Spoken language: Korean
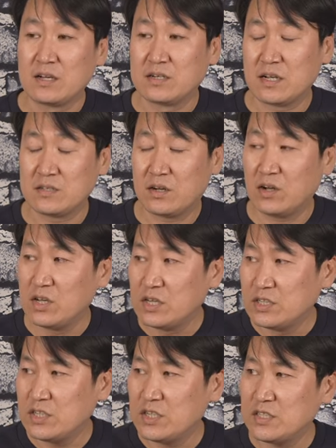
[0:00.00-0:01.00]
그래서
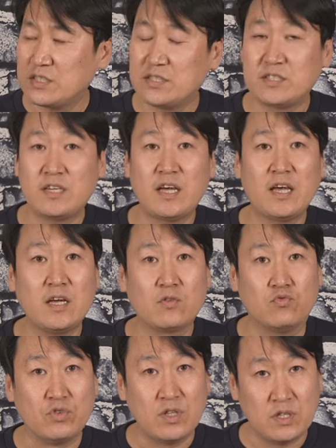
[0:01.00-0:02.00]
실제
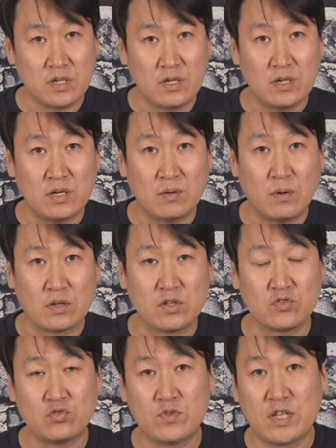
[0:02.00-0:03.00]
군인들, 어
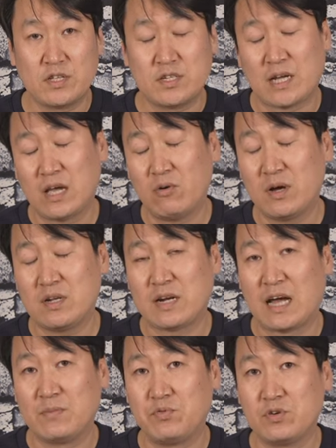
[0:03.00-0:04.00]
특수부대들이 사용하는
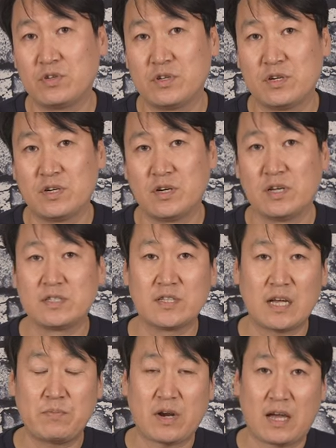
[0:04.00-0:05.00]
라이플들을
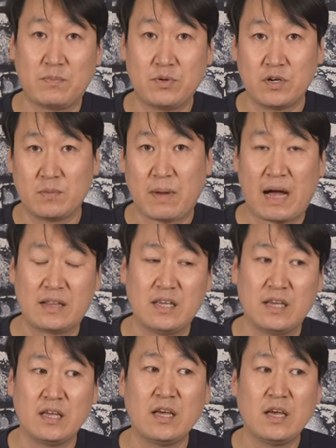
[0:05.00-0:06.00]
스나이퍼 라이플을
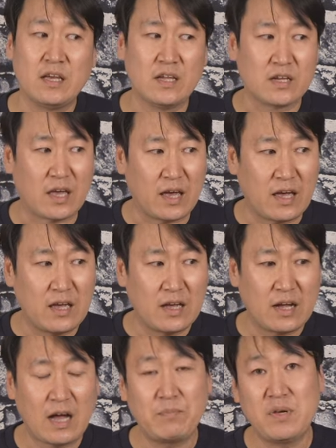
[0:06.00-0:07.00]
많이 이렇게
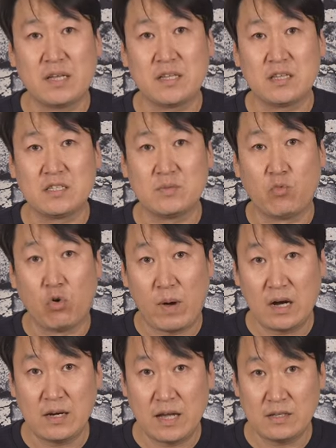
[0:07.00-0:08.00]
카피한다든지
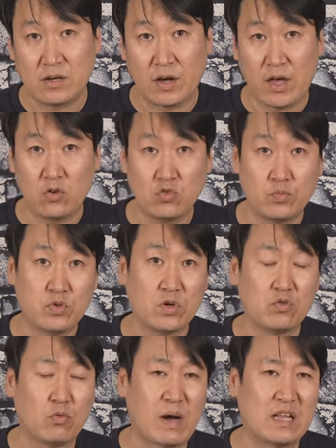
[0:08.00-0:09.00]
모방을 해서
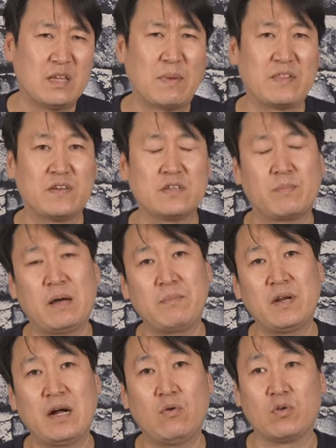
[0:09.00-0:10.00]
에어소프트건으로 많이 만들어서
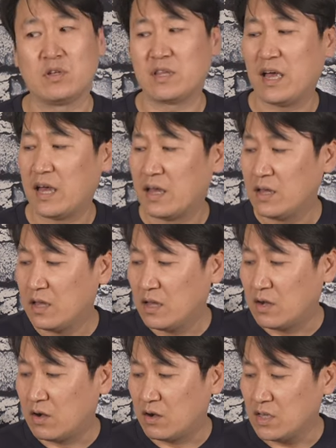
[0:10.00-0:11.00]
판매를 하고 있는데
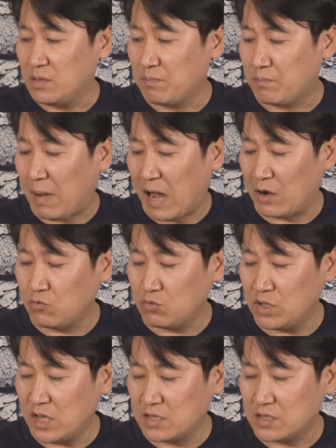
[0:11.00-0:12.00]
어, 이
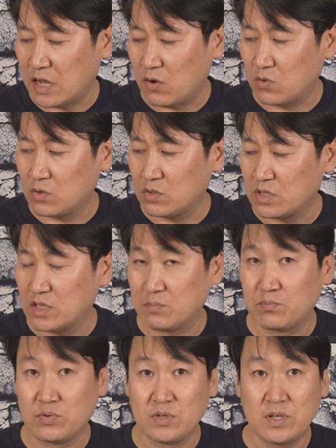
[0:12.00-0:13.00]
마루이에서 나오는 이
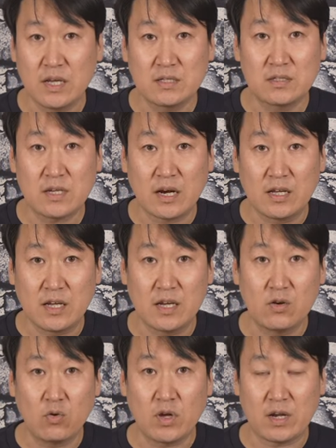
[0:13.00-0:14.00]

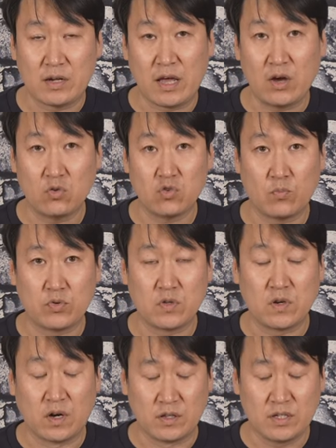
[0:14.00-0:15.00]
VSR10이라는
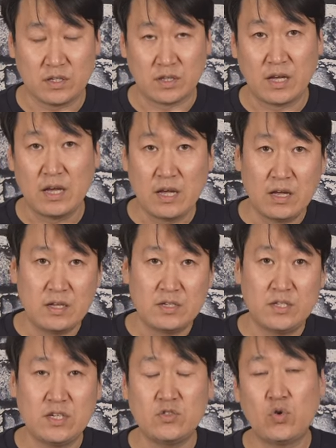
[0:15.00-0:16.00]
에어소프트건은
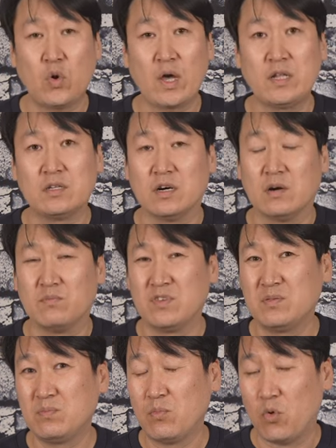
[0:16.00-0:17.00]
실총에는
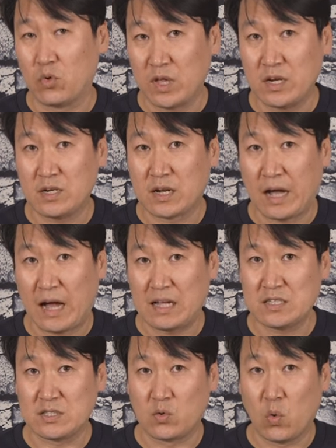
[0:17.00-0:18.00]
없는 모델을
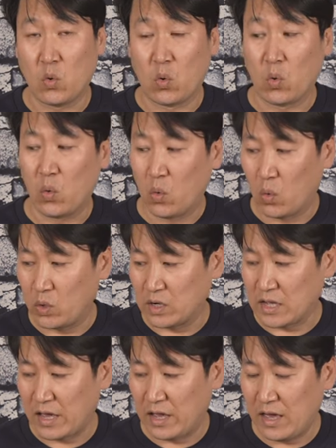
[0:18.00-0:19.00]
가지고 어,
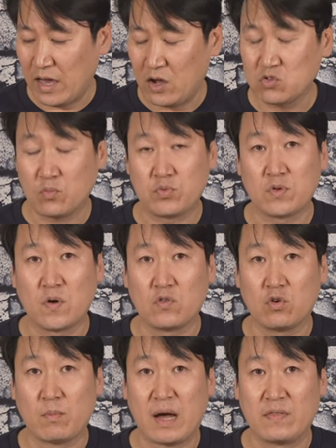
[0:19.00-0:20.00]
이렇게
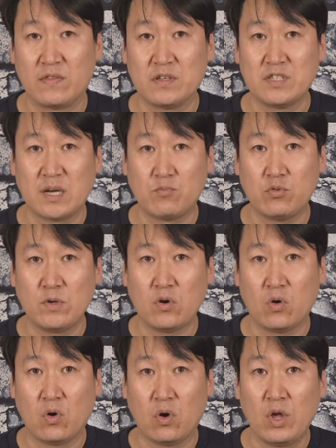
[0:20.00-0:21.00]
에어소프트건으로 만든
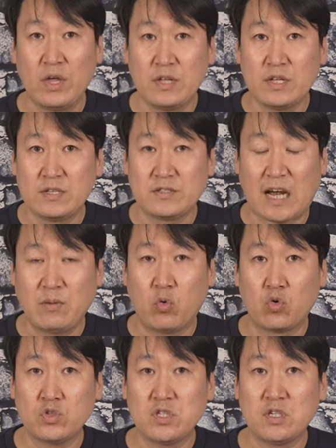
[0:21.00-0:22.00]
제품이고 잘
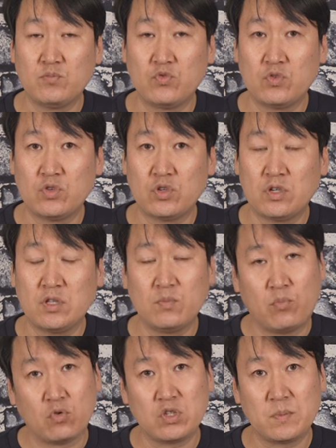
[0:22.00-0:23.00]
모르시는
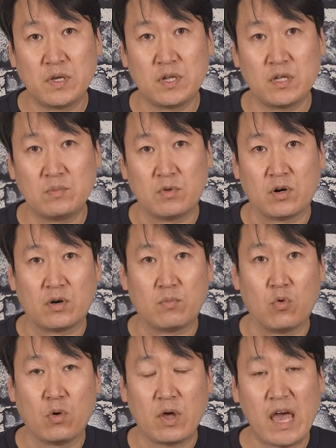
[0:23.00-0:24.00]
분들은 보시면은 뭐
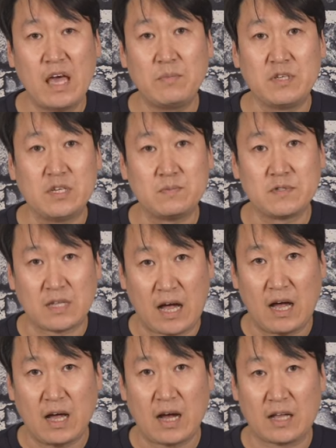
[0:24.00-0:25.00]

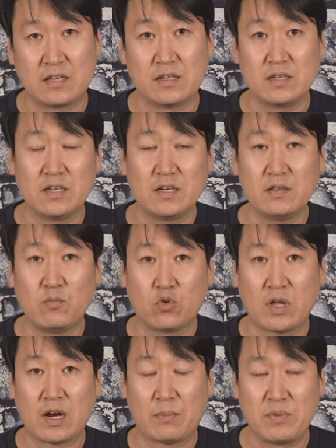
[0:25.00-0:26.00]
M24 같은 이런
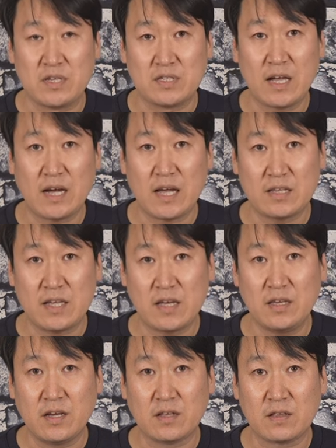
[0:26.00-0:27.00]
모델과 비슷하게
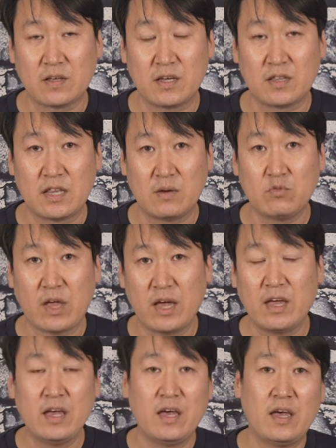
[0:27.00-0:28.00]
생겼기
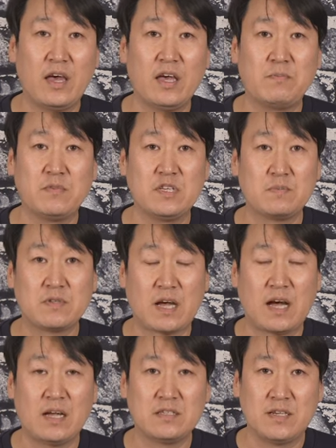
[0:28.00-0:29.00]
때문에
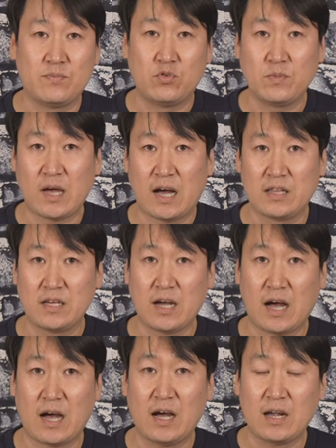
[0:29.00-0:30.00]
M24 제품이
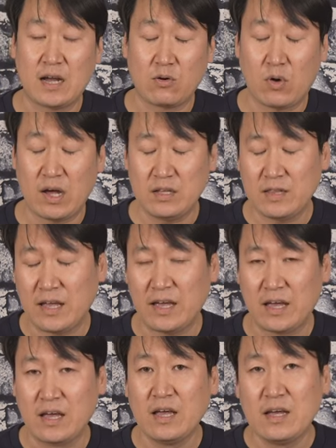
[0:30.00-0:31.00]
아닌가라고
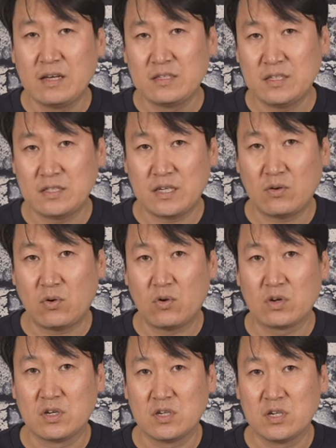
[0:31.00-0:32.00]
하는데
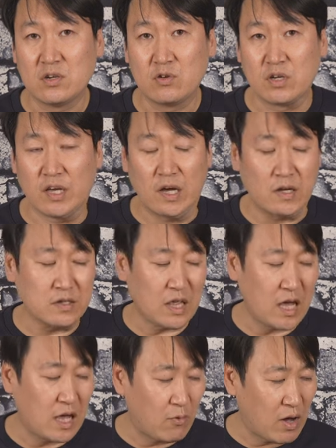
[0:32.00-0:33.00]
실제로 그
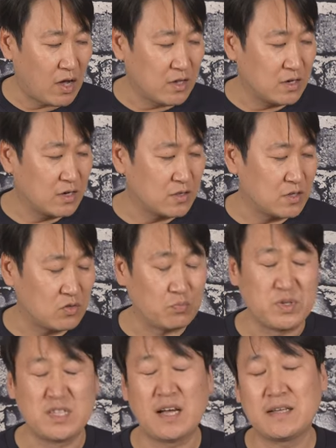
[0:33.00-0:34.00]
형태와 이런 것들이 좀
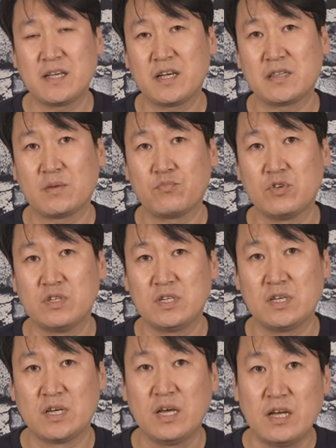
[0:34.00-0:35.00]
비슷하게 생겼다
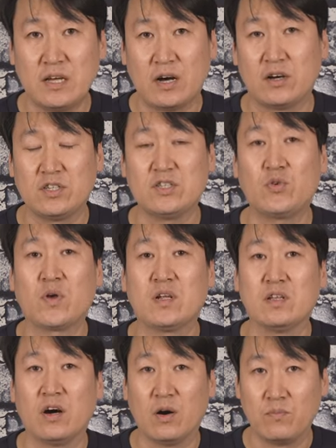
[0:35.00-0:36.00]
뿐이지 어,
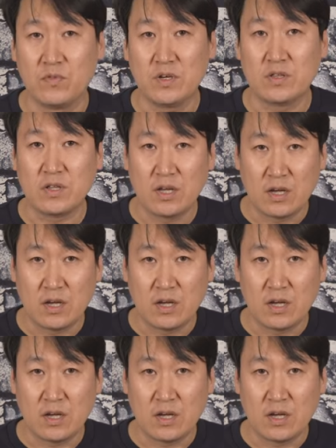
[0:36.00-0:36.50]
실총에는 없는